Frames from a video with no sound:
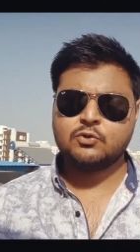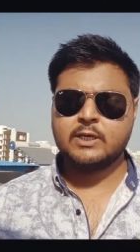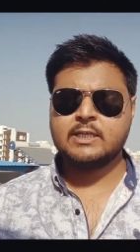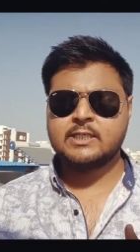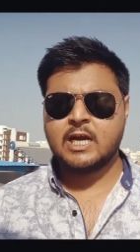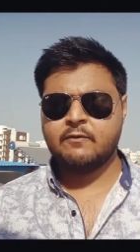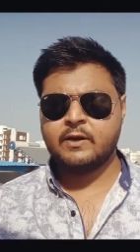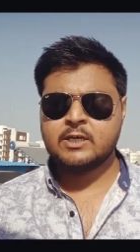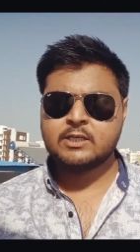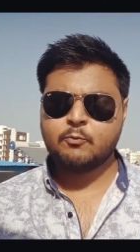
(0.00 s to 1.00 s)
जो कि चार
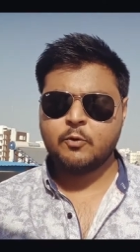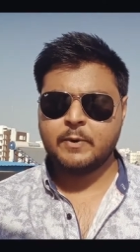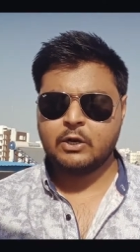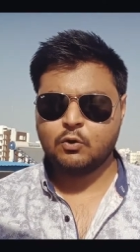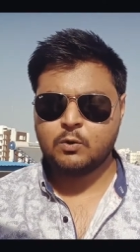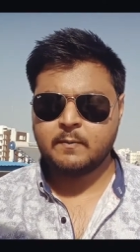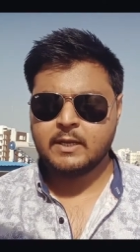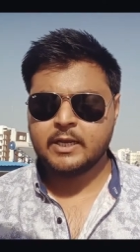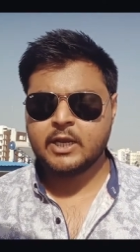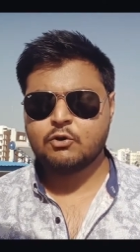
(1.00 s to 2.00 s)
वेरिएंट्स आपको पेट्रोल में
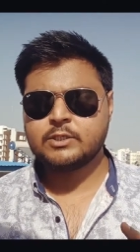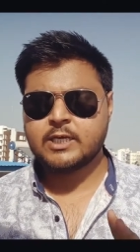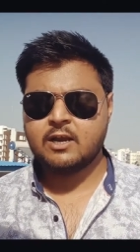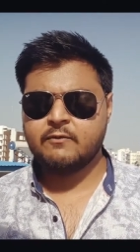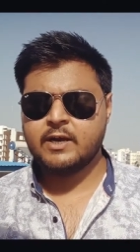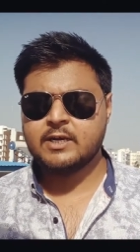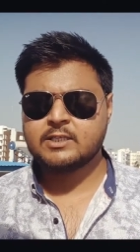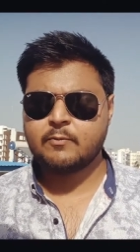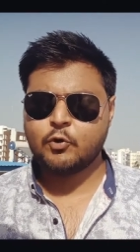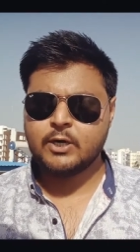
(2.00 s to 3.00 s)
मिलेंगे और चार
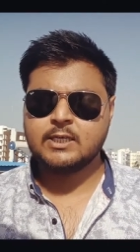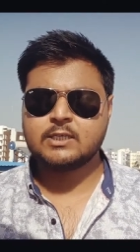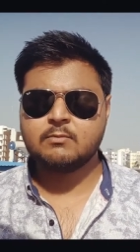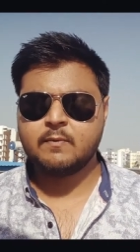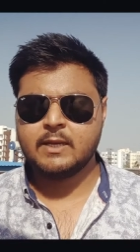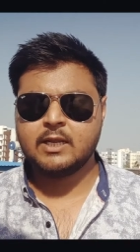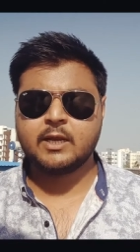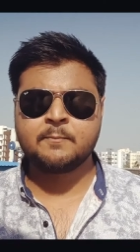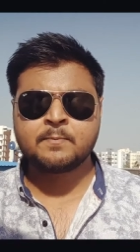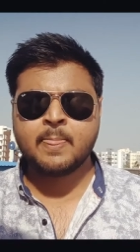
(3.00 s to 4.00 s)
वेरिएंट्स आपको डीजल में मिलेंगे